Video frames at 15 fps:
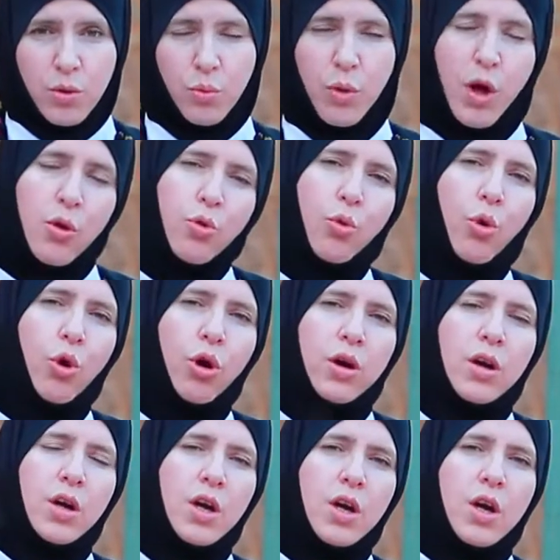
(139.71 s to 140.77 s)
وعن روح
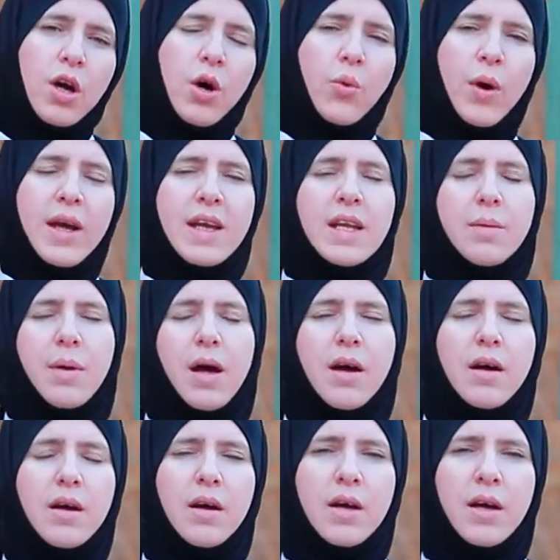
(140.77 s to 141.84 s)
وحينما
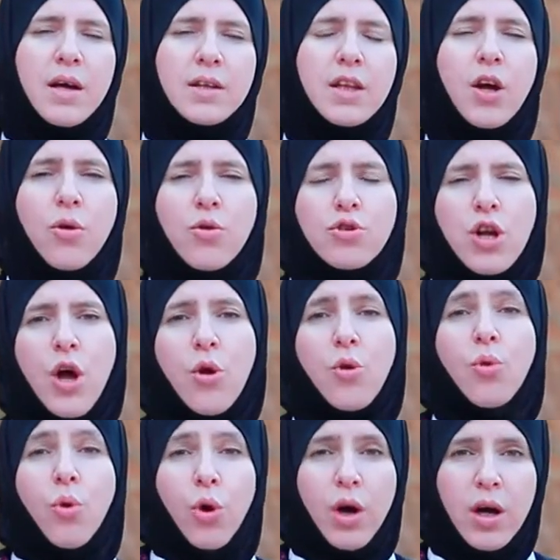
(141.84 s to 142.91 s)
آه، تخرج
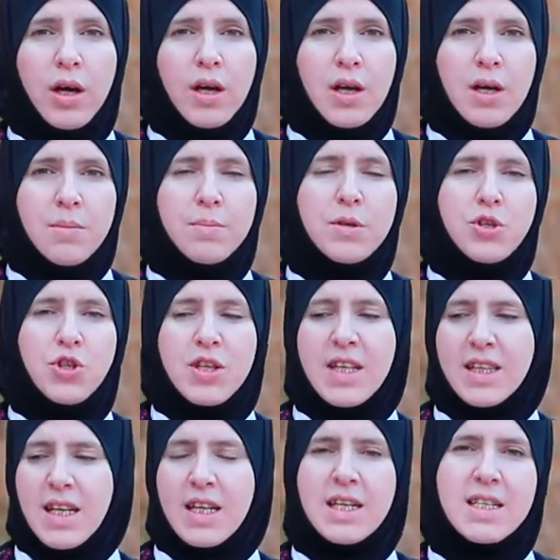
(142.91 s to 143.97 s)
الروح من
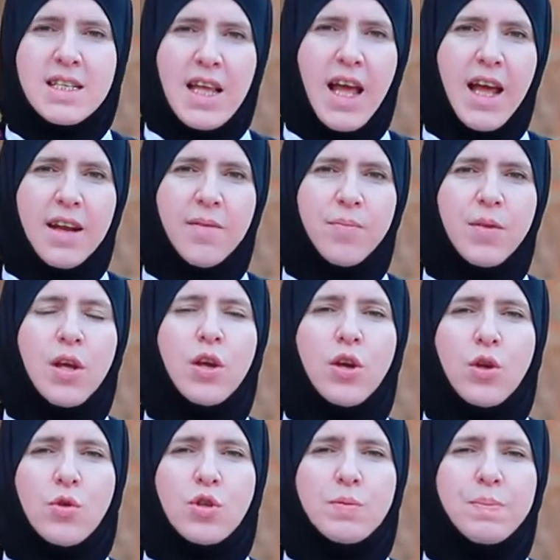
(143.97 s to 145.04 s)
جسد الانسان
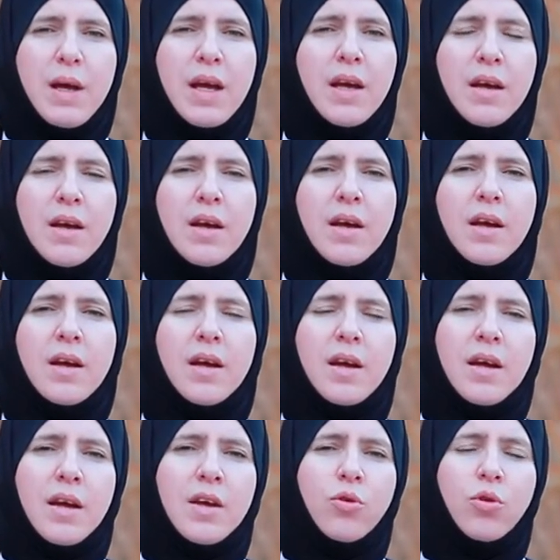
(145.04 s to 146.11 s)
يصبح
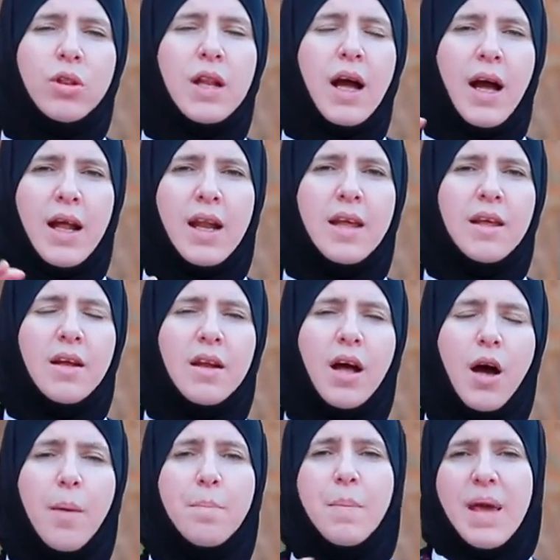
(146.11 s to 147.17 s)
آه، يطلق عليه
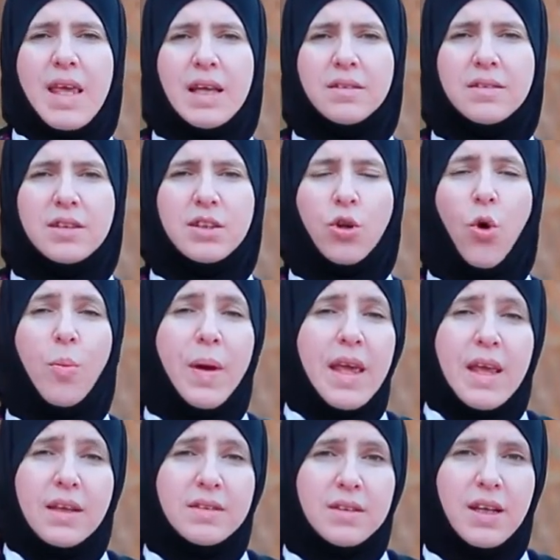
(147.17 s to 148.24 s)
لقب ميت انه
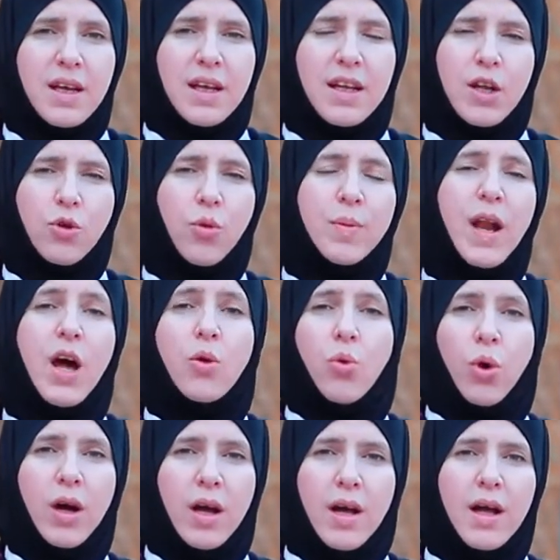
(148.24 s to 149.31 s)
ميت لانه بلا
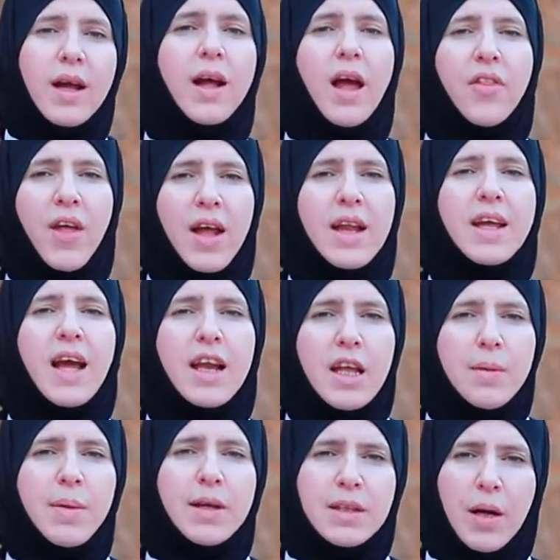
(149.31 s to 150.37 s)
روح كذلك
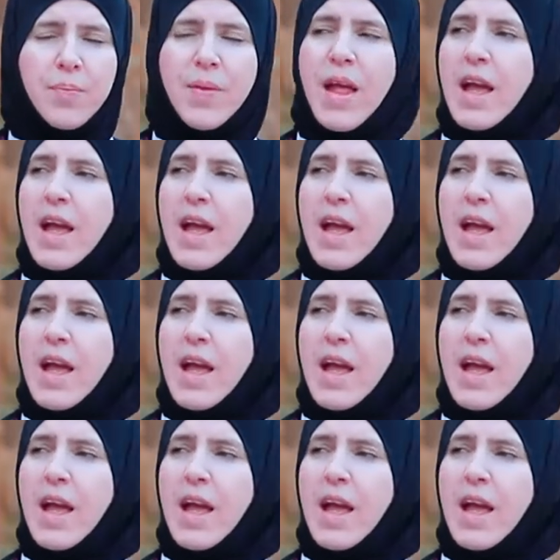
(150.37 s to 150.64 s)
العبادة